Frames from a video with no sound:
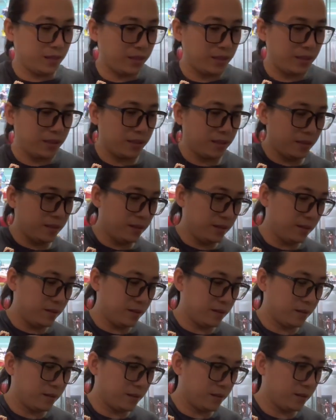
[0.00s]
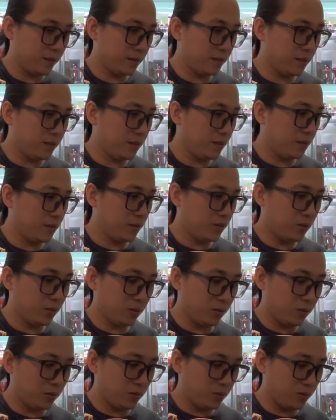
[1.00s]
Yan.
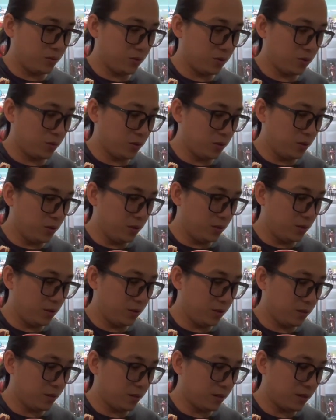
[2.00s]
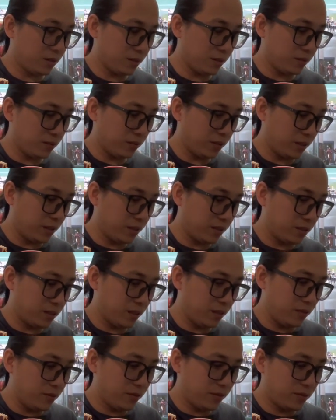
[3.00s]
So, yung sword, uh, very
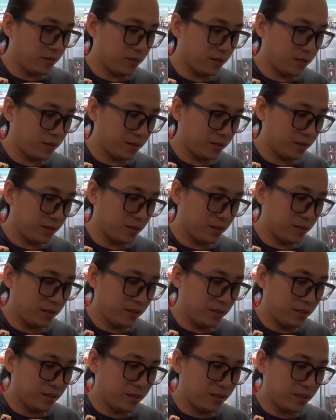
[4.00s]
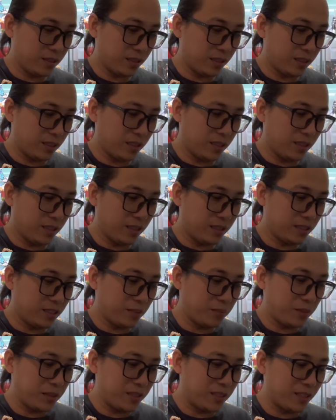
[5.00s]
safe.
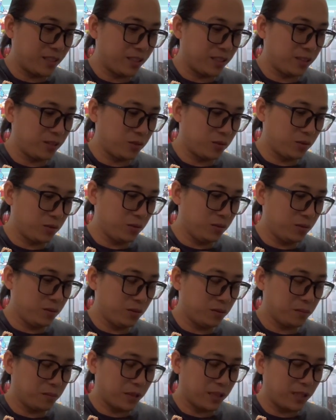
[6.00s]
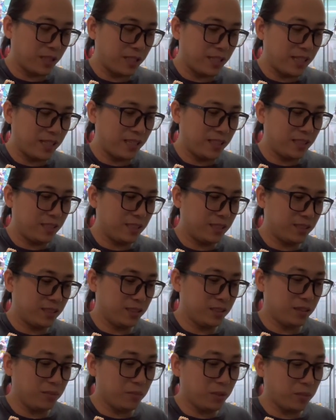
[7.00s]
Nakasapin sa karton para,
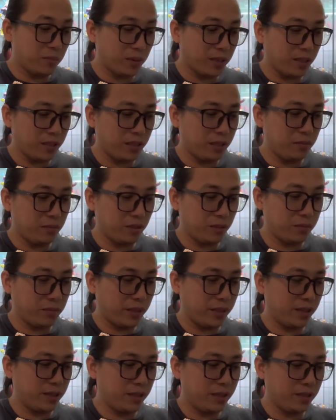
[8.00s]
syempre, para hindi mag-bend.